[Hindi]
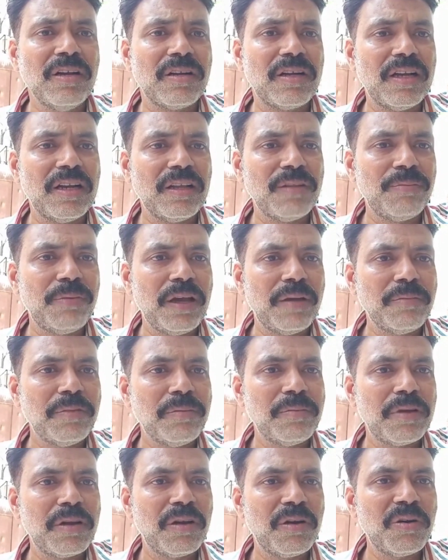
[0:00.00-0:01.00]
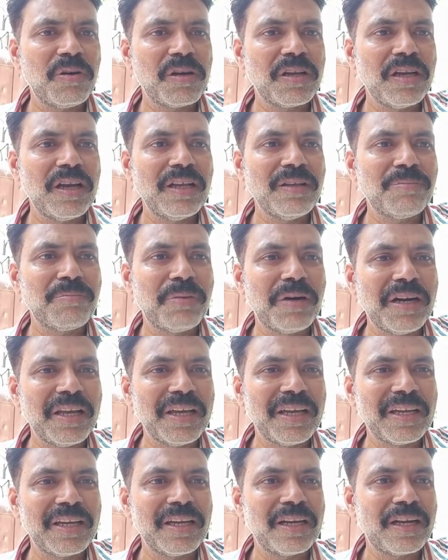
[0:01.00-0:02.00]
गलत फहमी में रहो कि आज
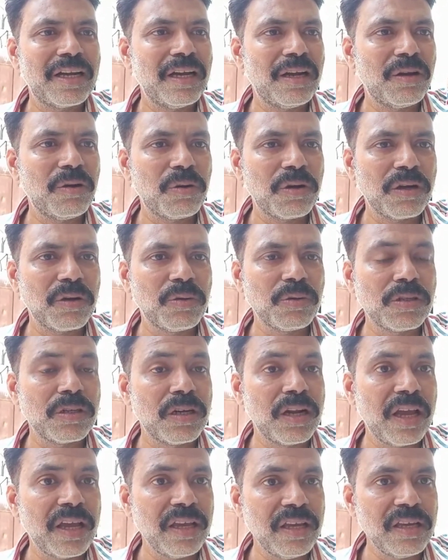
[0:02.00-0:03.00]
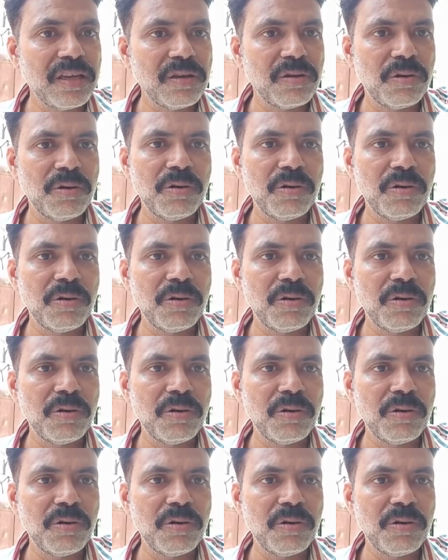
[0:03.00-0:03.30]
पढ़ेंगे कल हो के कुछ नहीं